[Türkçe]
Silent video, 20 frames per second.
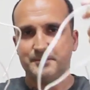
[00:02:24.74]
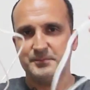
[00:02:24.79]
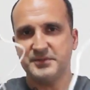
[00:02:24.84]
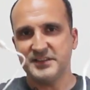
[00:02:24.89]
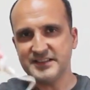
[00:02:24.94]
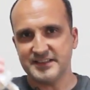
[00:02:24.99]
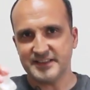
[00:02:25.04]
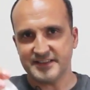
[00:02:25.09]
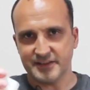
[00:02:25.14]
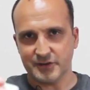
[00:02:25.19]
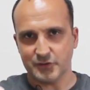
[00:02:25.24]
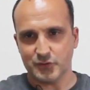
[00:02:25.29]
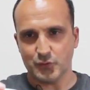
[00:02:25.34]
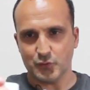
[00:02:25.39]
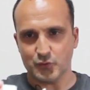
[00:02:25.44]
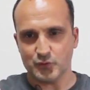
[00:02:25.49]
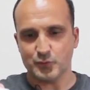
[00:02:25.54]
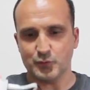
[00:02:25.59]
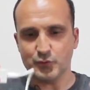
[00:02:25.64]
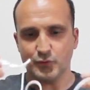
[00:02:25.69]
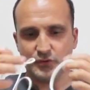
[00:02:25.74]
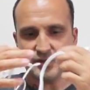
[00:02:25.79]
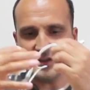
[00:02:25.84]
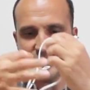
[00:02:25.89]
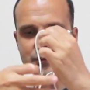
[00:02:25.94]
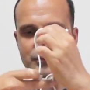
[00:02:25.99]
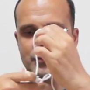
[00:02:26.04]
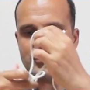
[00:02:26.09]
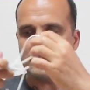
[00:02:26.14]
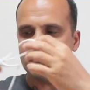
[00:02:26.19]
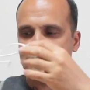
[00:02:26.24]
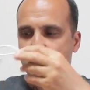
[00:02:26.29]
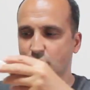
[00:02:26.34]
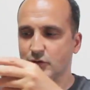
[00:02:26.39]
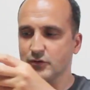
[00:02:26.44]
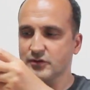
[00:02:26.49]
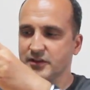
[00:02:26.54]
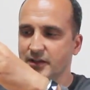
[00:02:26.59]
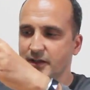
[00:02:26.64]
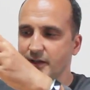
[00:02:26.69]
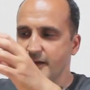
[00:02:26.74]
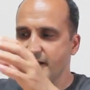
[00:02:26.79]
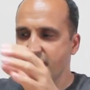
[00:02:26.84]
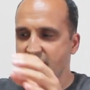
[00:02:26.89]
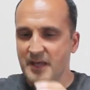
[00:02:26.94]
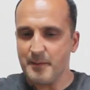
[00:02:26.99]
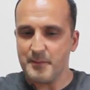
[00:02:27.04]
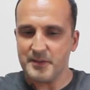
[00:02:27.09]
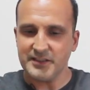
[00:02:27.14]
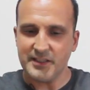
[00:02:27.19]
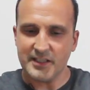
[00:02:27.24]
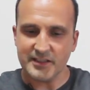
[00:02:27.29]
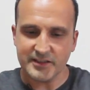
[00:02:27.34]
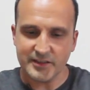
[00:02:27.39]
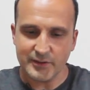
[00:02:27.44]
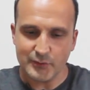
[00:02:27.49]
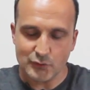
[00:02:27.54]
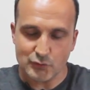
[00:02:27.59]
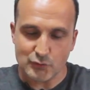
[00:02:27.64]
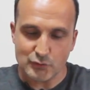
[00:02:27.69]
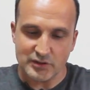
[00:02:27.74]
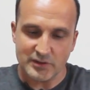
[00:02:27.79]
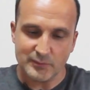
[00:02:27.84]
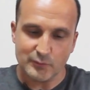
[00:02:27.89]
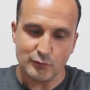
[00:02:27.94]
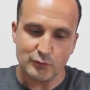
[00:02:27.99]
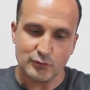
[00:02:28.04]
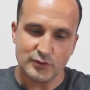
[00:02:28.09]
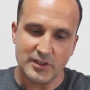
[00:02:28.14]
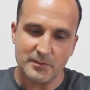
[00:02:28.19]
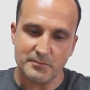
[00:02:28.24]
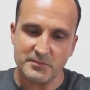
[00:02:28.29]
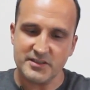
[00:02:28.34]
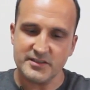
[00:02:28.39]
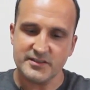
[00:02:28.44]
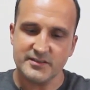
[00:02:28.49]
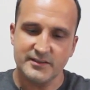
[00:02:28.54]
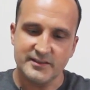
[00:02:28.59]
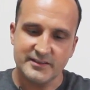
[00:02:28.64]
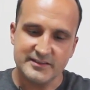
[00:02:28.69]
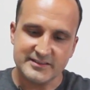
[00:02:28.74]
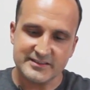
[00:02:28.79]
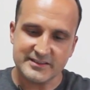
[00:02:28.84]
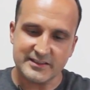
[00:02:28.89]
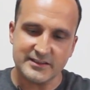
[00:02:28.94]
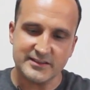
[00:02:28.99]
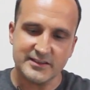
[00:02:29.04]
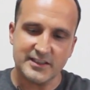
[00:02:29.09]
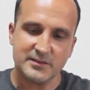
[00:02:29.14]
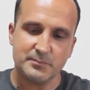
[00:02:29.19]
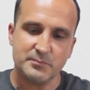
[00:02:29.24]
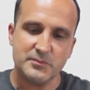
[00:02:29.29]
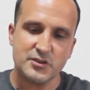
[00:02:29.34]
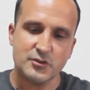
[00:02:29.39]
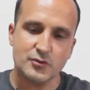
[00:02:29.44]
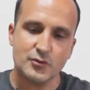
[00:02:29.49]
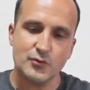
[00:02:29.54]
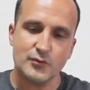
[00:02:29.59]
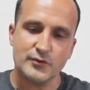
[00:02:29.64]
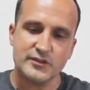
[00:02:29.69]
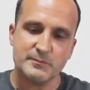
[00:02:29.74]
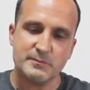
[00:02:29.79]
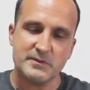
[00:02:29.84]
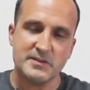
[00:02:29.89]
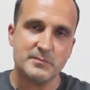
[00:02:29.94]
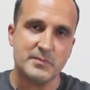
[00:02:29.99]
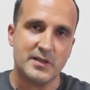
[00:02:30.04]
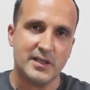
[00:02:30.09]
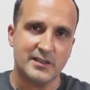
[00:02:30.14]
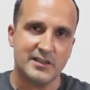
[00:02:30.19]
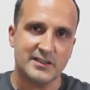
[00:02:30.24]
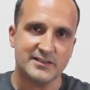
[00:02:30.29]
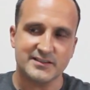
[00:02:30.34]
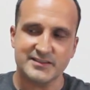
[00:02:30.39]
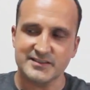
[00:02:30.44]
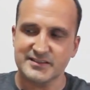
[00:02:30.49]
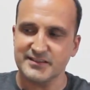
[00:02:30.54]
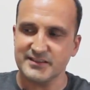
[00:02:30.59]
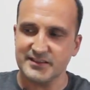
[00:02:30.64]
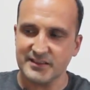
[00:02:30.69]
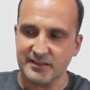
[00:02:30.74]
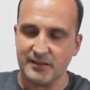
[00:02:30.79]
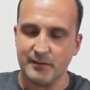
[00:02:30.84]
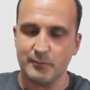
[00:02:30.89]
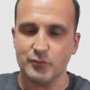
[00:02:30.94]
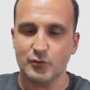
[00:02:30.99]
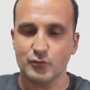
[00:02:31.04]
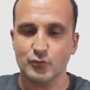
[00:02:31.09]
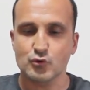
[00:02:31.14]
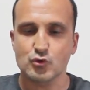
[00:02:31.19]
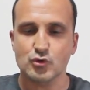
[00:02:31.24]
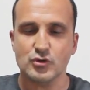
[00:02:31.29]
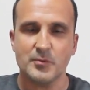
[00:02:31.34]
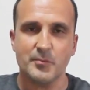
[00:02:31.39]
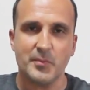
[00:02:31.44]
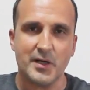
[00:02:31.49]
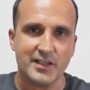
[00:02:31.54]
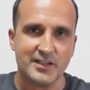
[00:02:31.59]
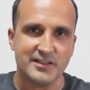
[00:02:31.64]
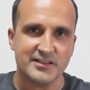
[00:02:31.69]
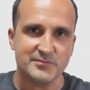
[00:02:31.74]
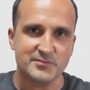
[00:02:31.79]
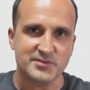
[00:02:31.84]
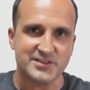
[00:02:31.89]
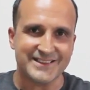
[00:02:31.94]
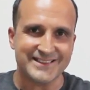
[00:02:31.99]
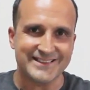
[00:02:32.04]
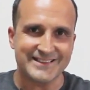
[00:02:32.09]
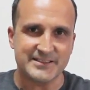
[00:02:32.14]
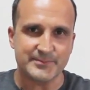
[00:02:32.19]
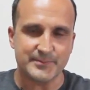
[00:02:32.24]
Prize takıyoruz bunu 220 volta. Hemen arka yüzünde bulunan bir standart micro USB bağlantısını da kablonun ucuna bağladığımız andan